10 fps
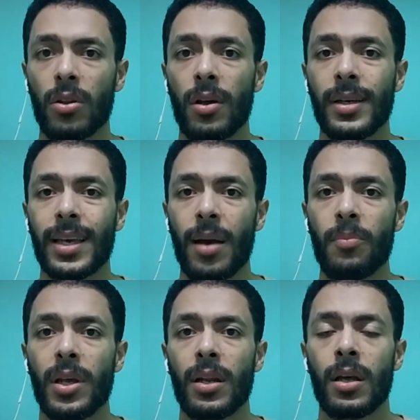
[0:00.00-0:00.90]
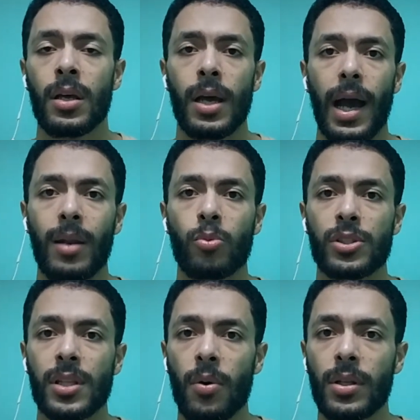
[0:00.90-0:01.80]
الله يكمل على
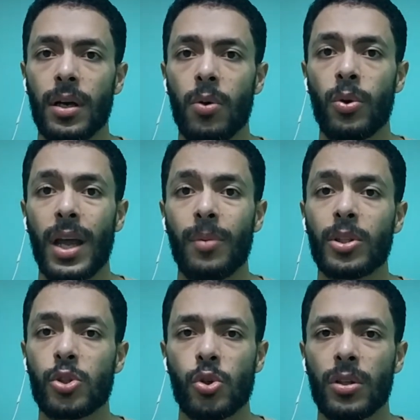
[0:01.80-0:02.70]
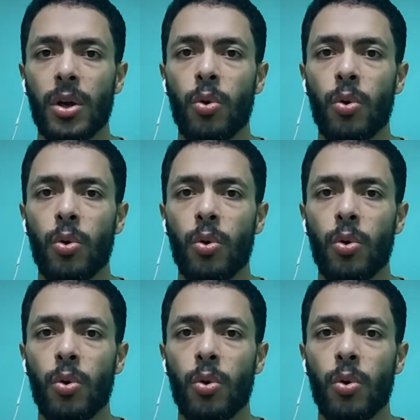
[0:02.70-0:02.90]
المستوى ده واللاعيبه السعوديه